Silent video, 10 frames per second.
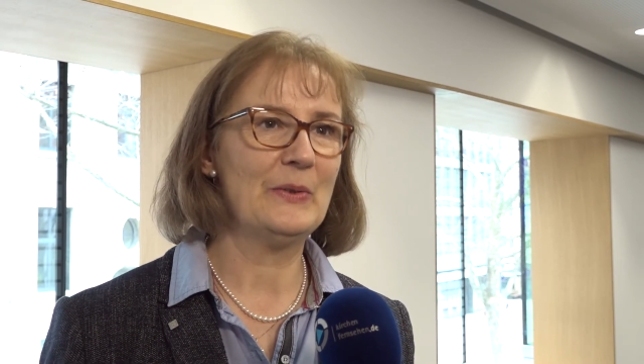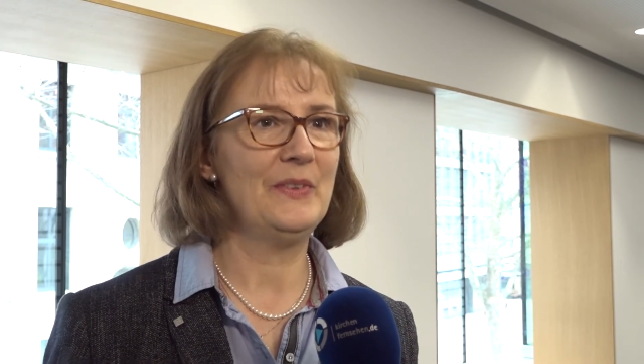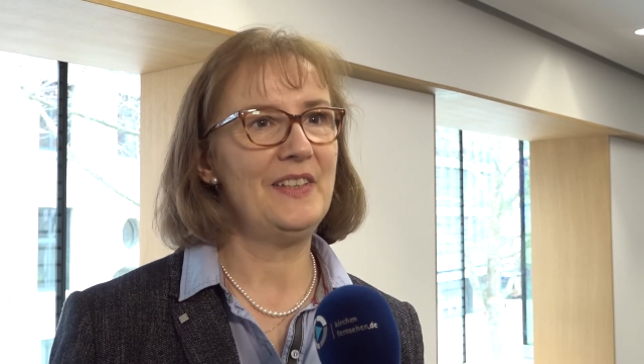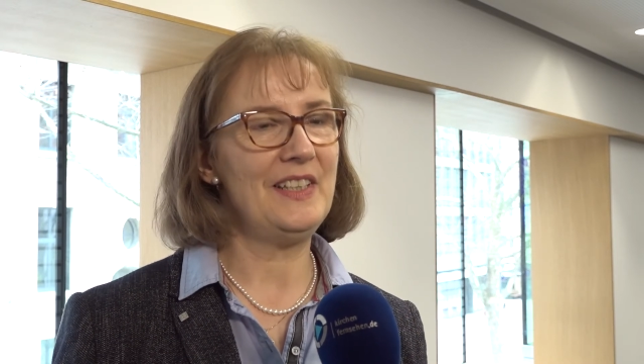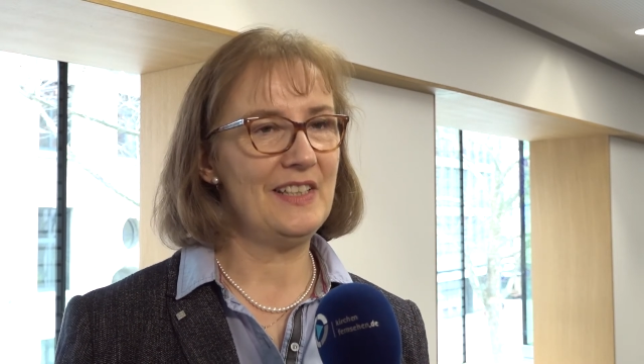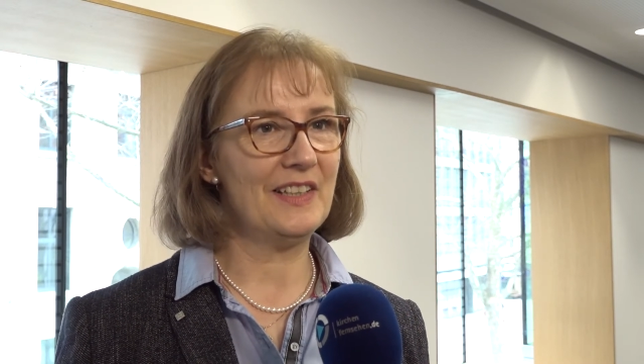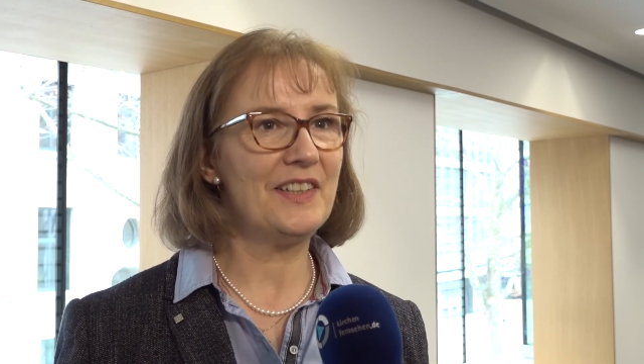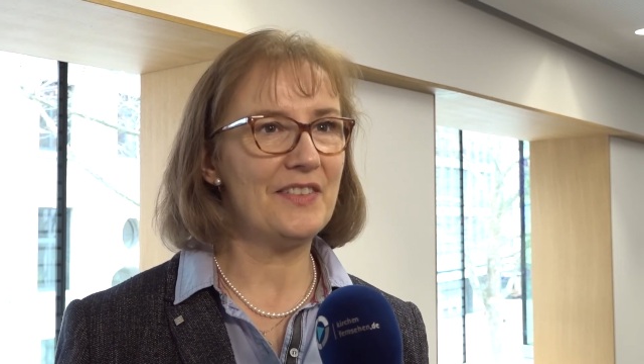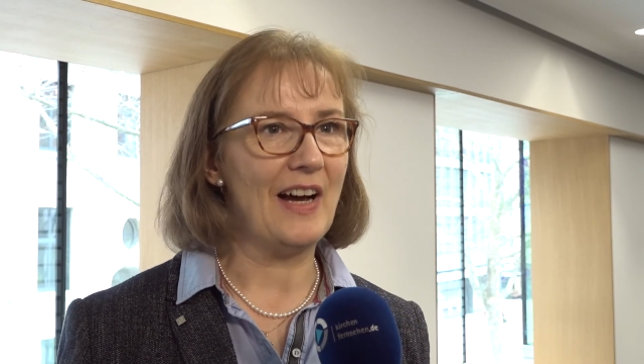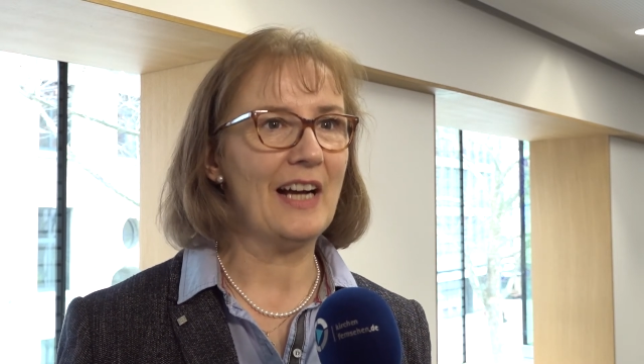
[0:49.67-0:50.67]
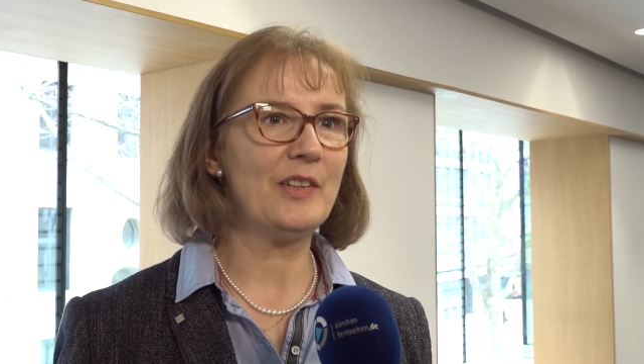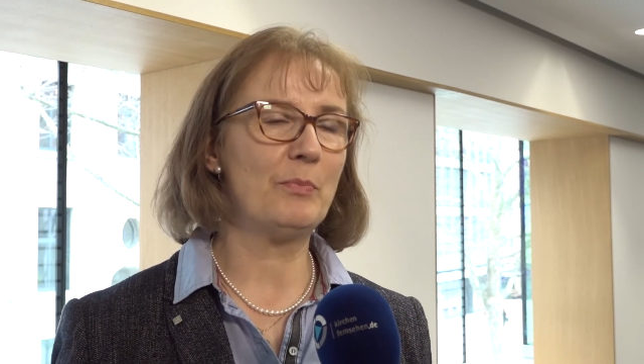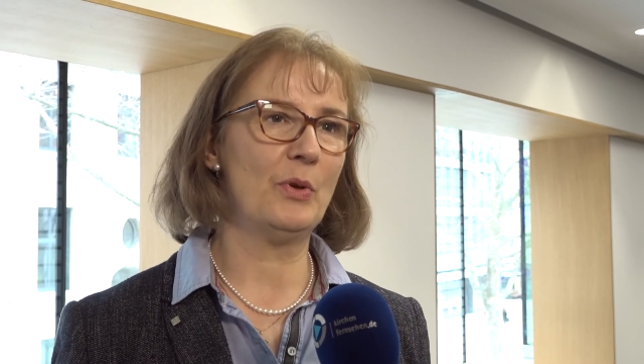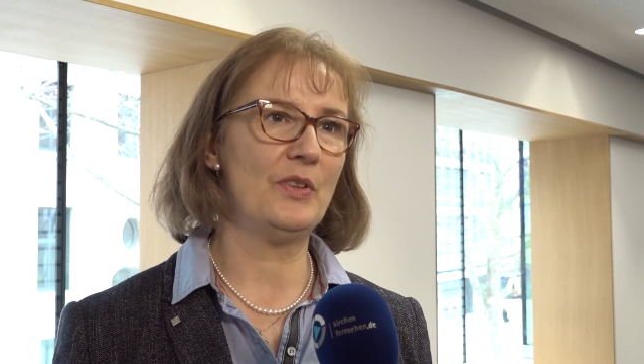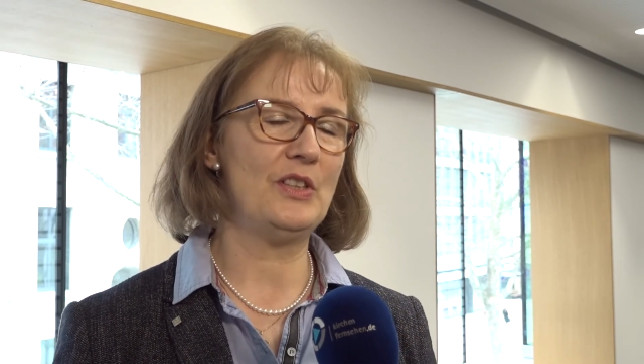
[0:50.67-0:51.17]
und sich in der
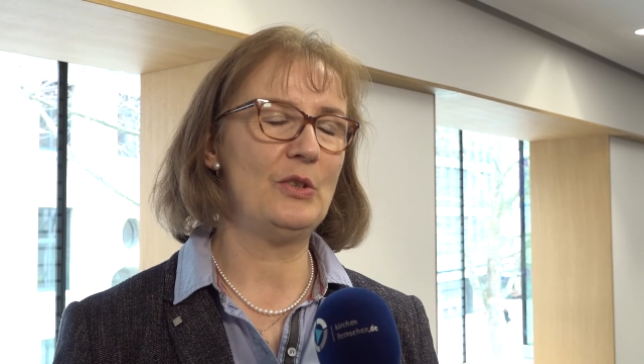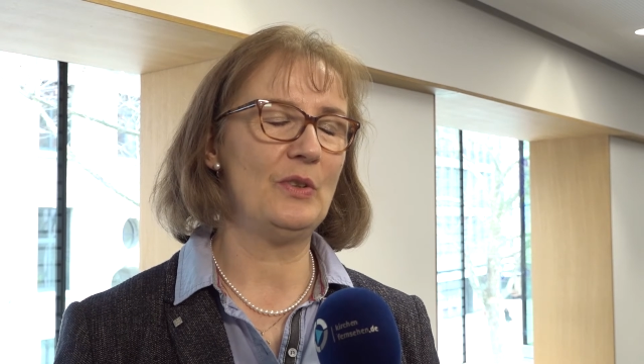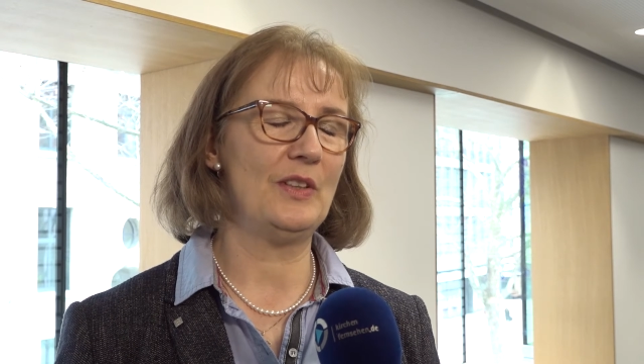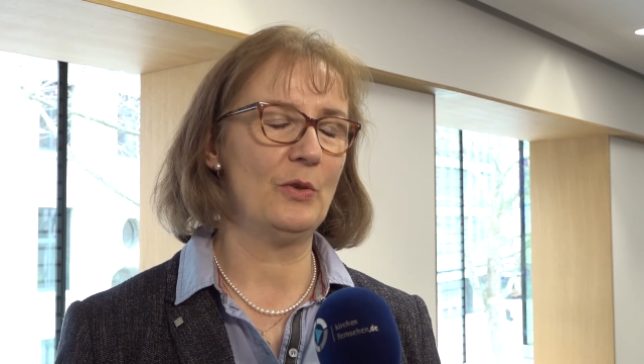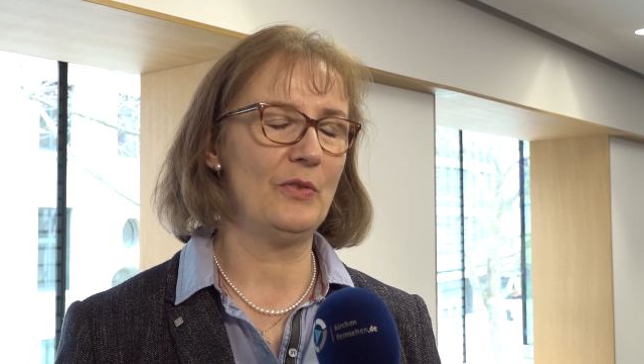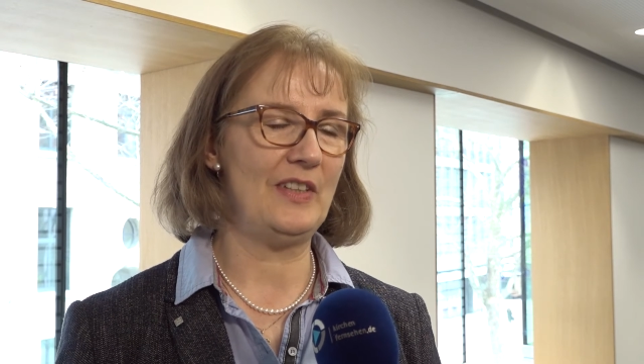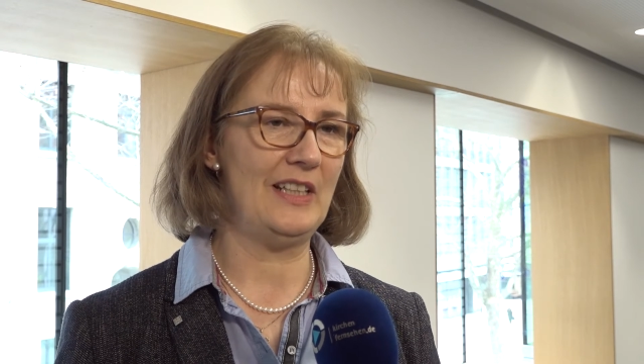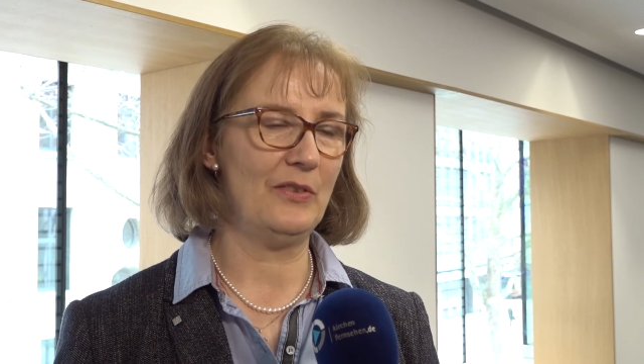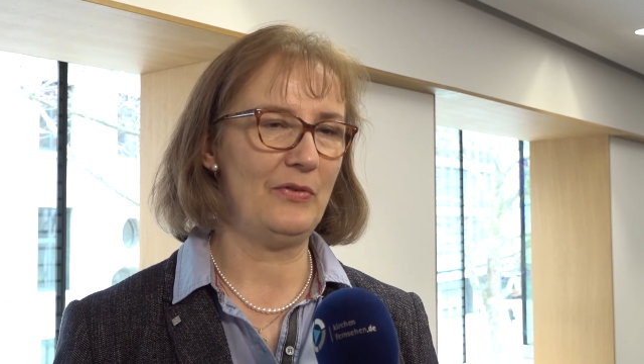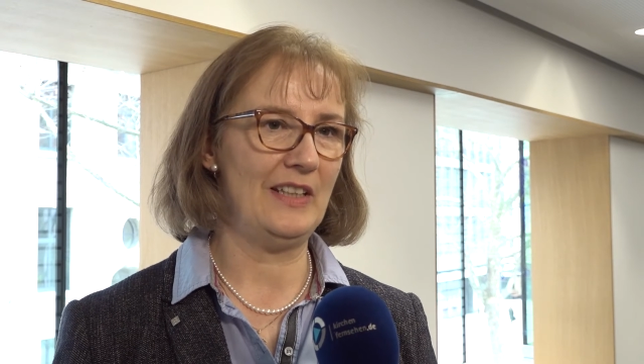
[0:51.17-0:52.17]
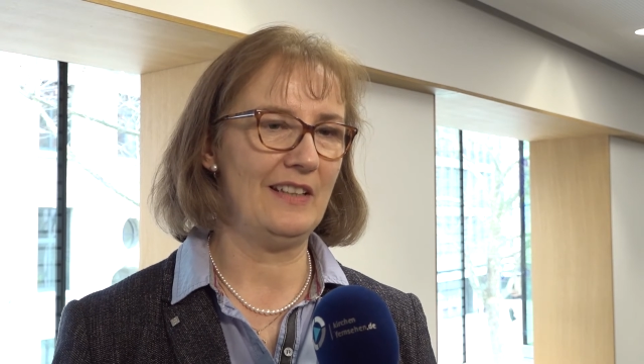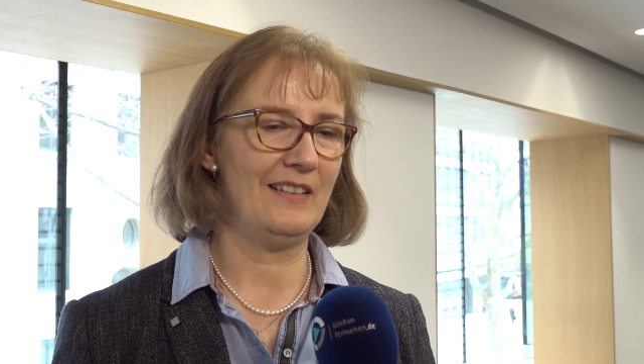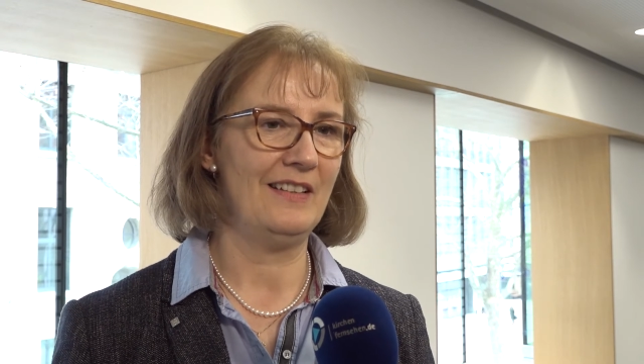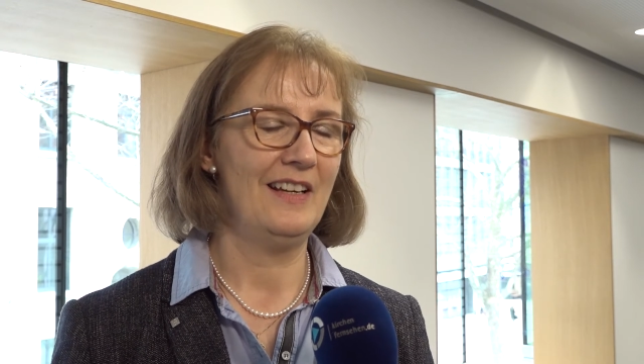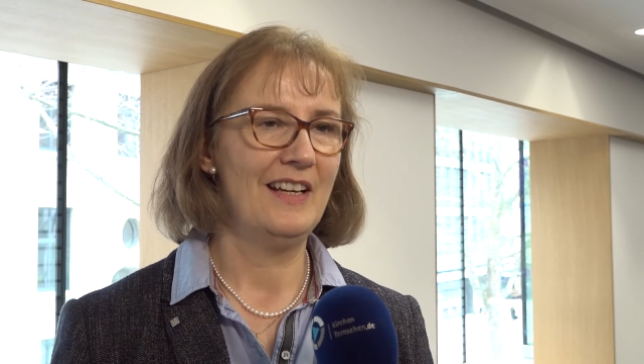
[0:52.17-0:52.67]
Zwangsprostitution wiederfinden.